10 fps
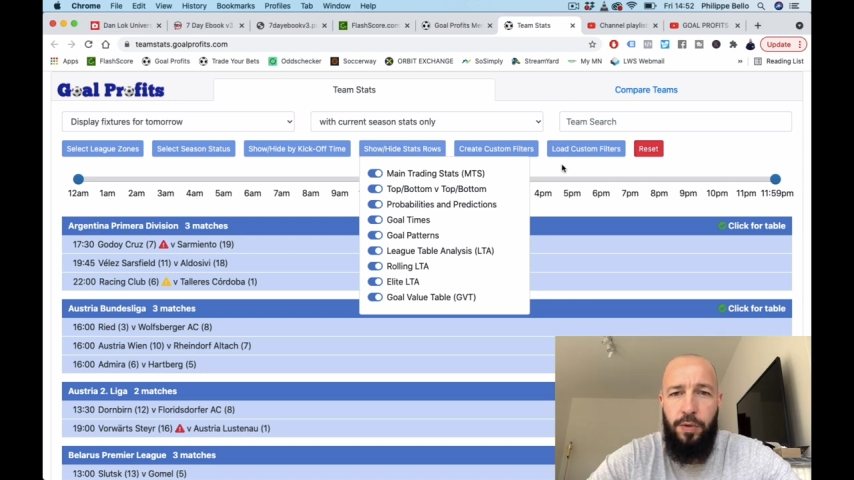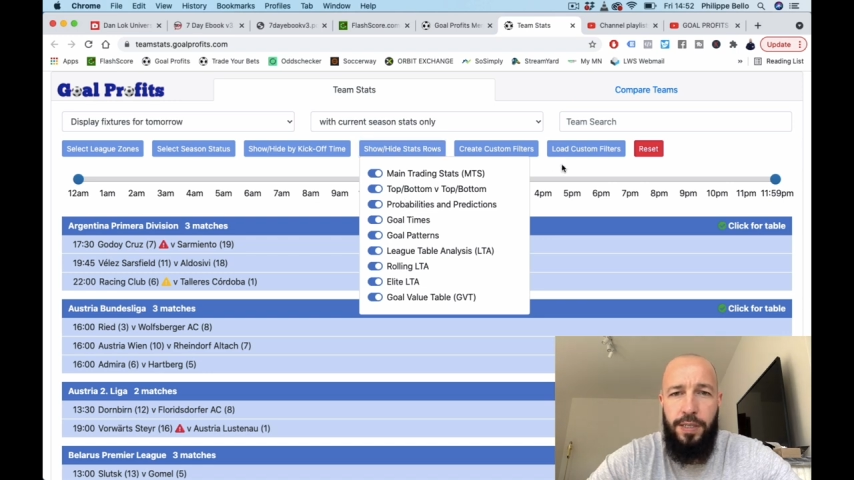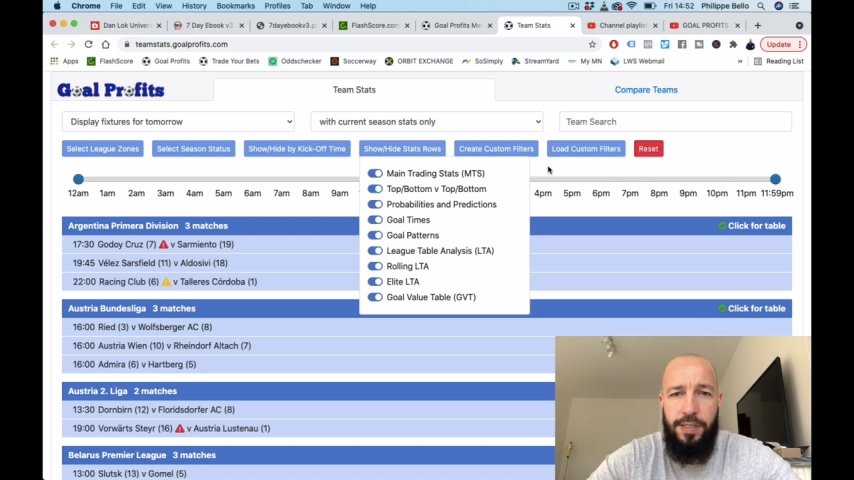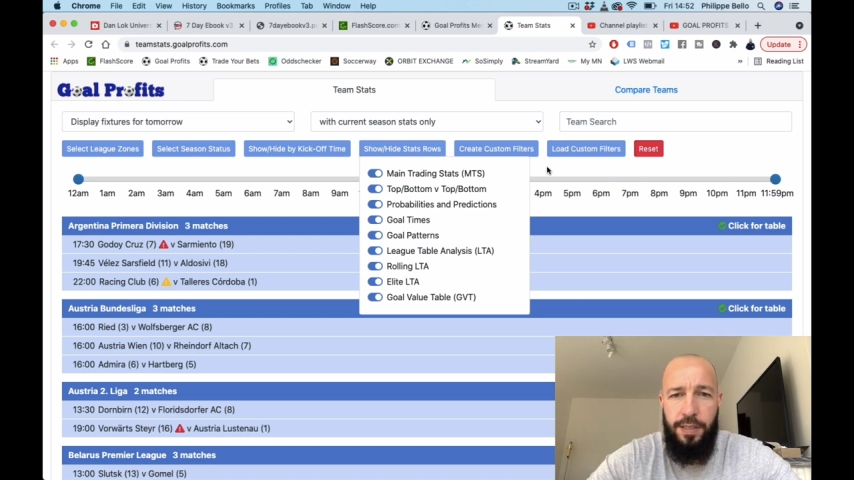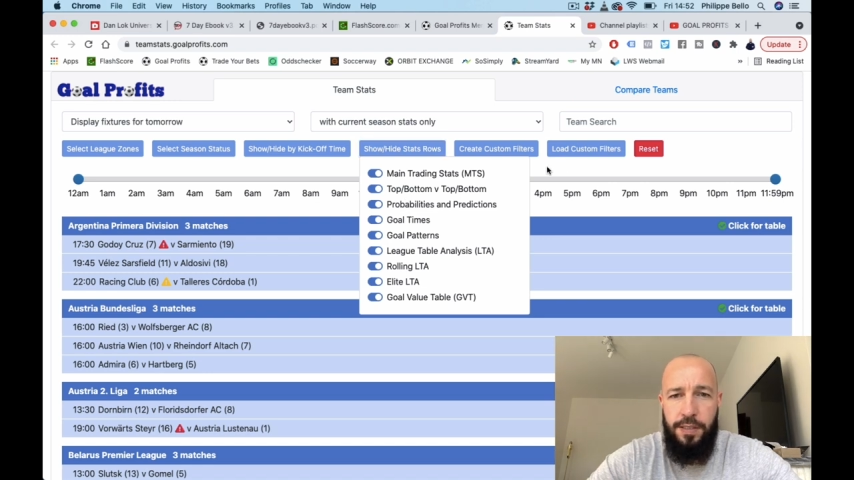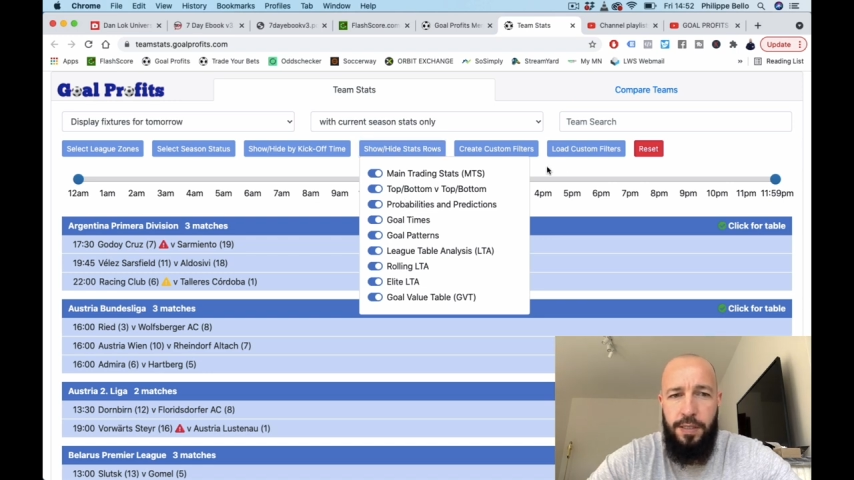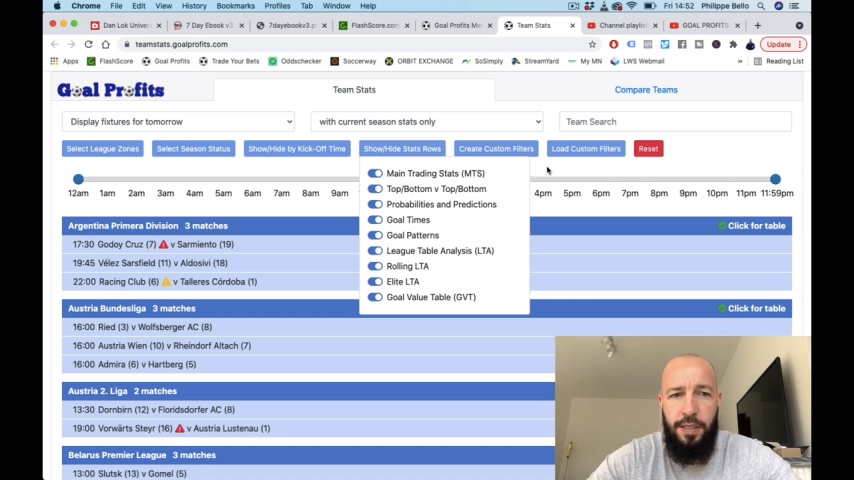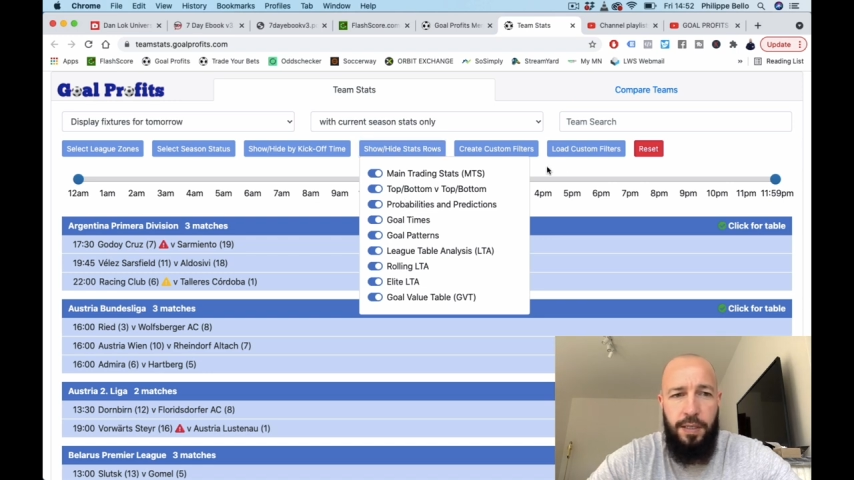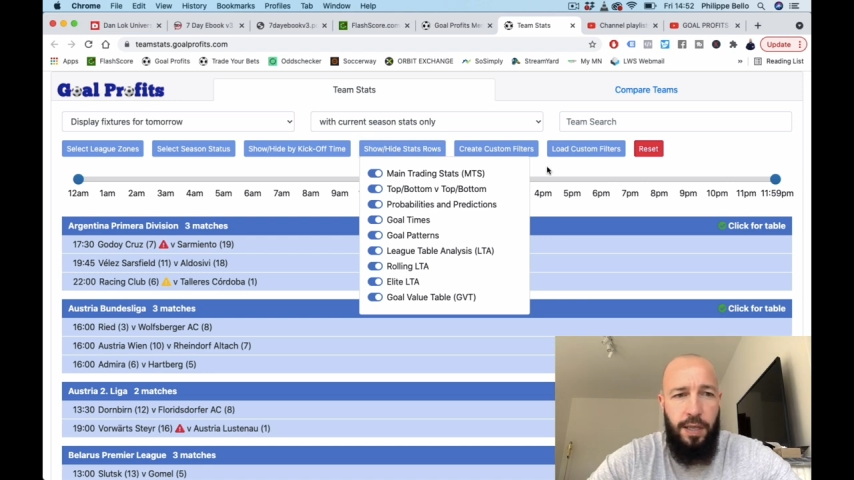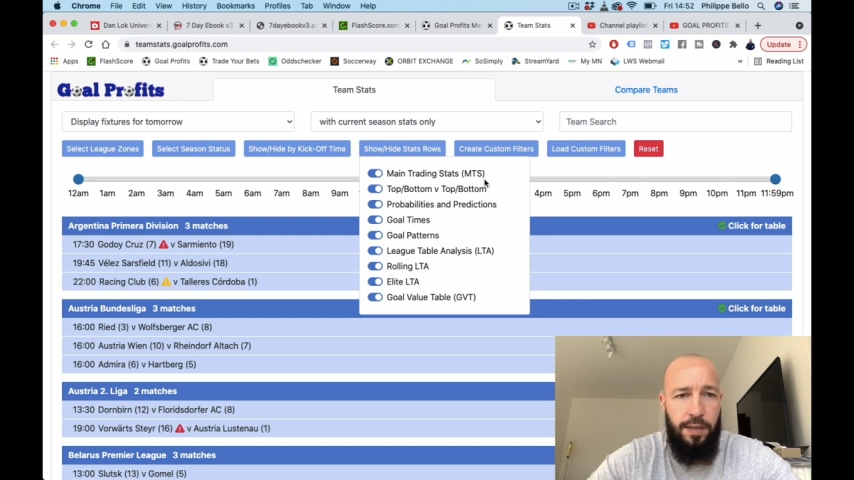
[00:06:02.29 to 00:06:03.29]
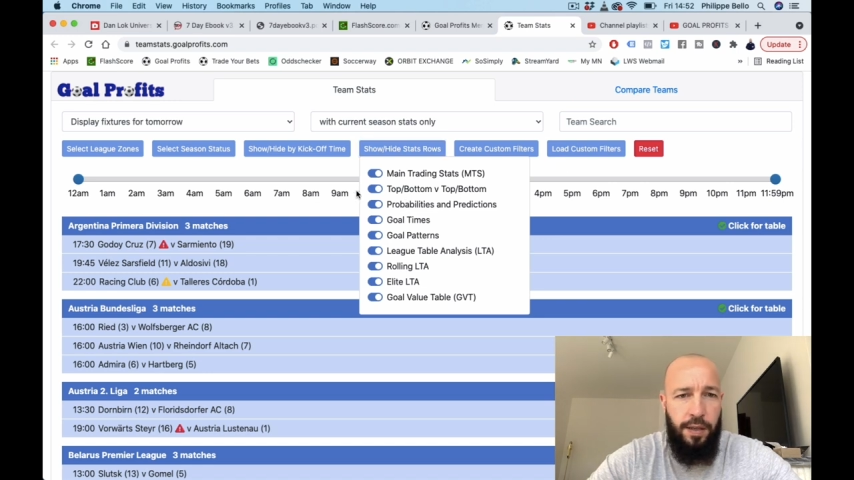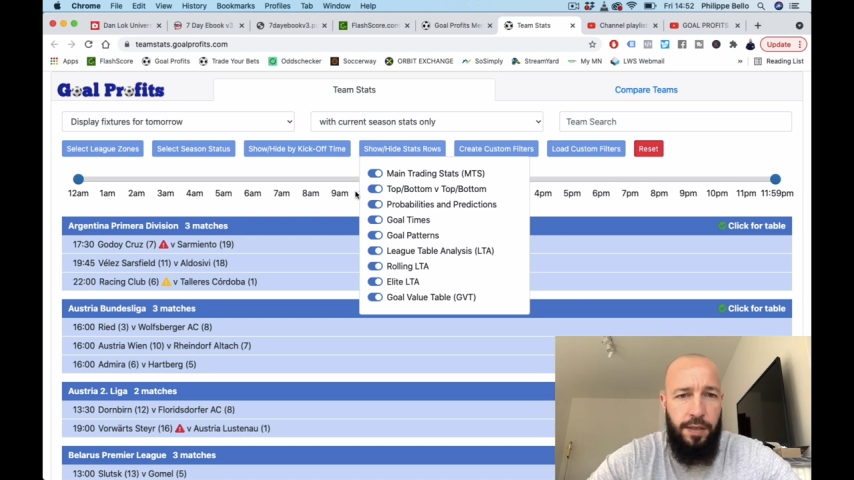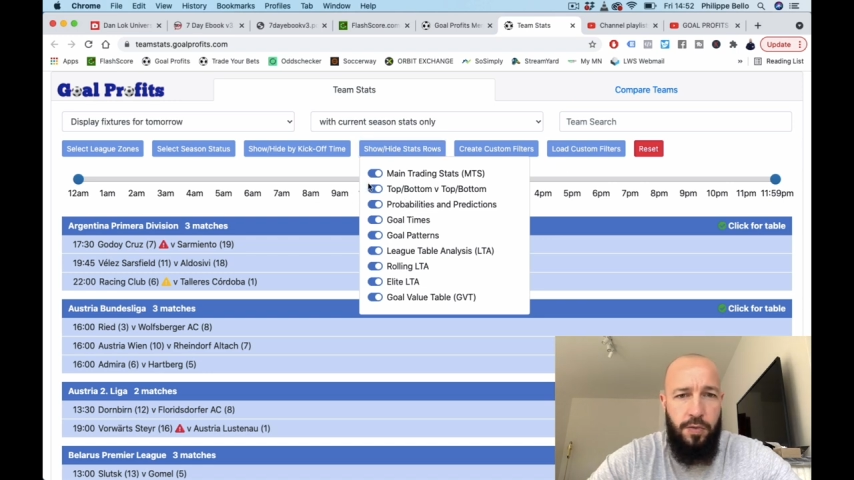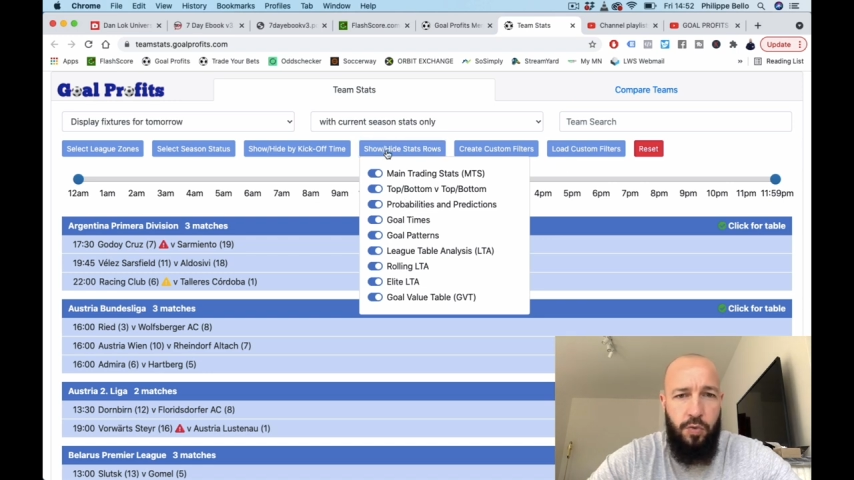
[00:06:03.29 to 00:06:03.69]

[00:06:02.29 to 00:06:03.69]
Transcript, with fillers: des statistiques qui t'intéressent.